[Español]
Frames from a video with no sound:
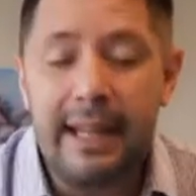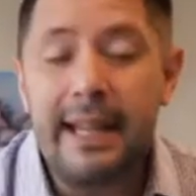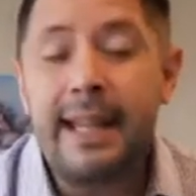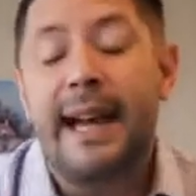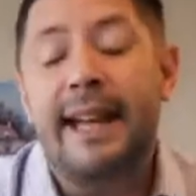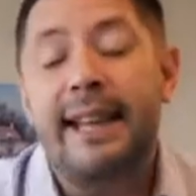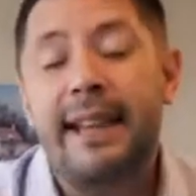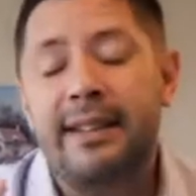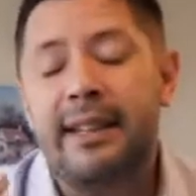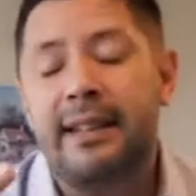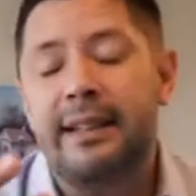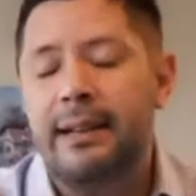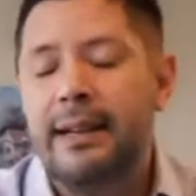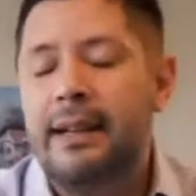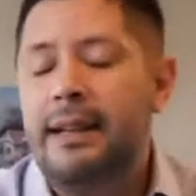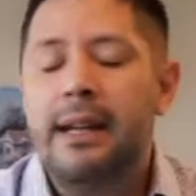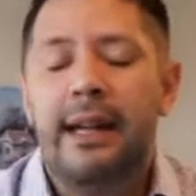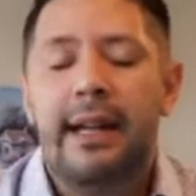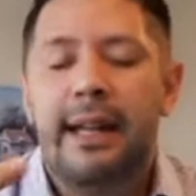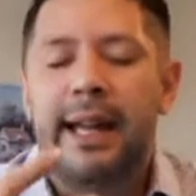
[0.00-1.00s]
Es decir,
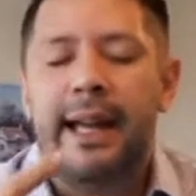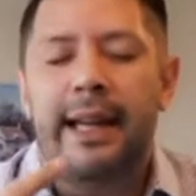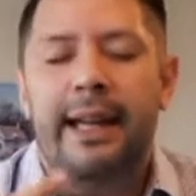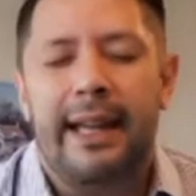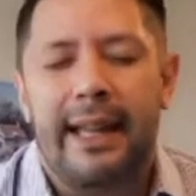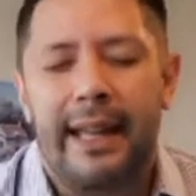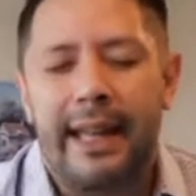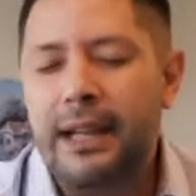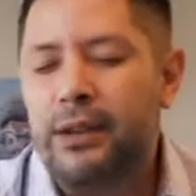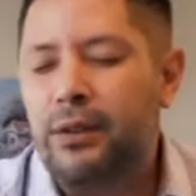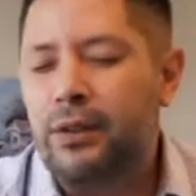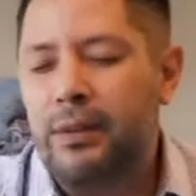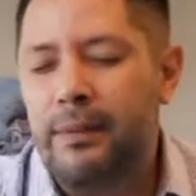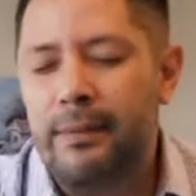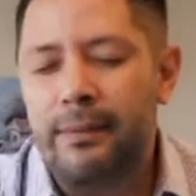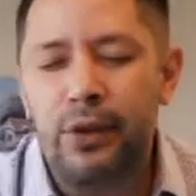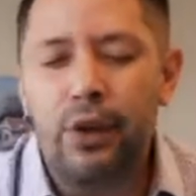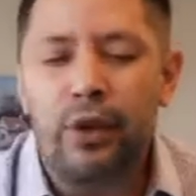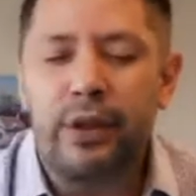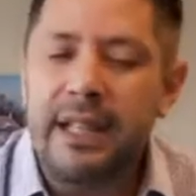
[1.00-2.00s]
eh, esto
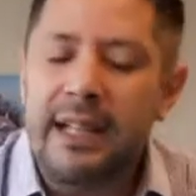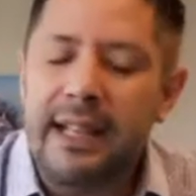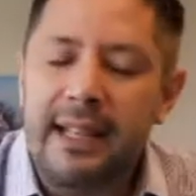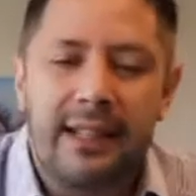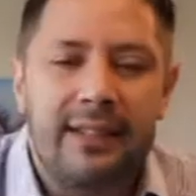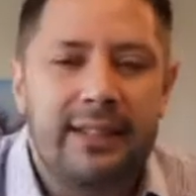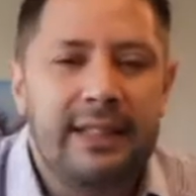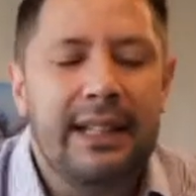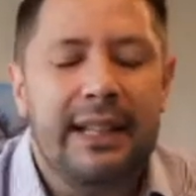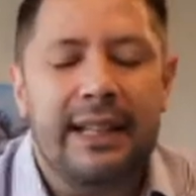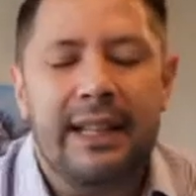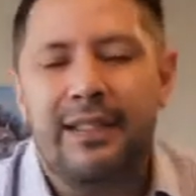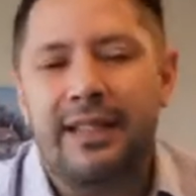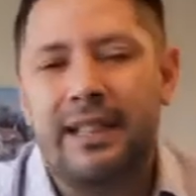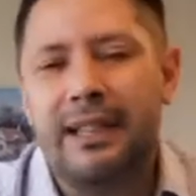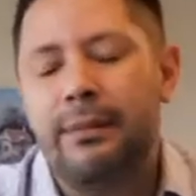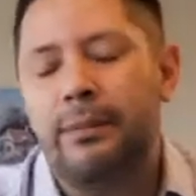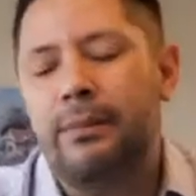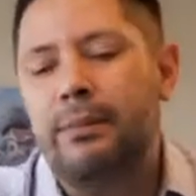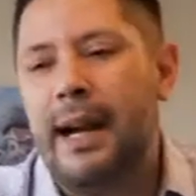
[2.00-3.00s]
no quiere decir que
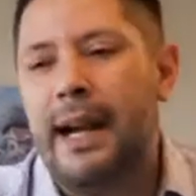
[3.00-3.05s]
si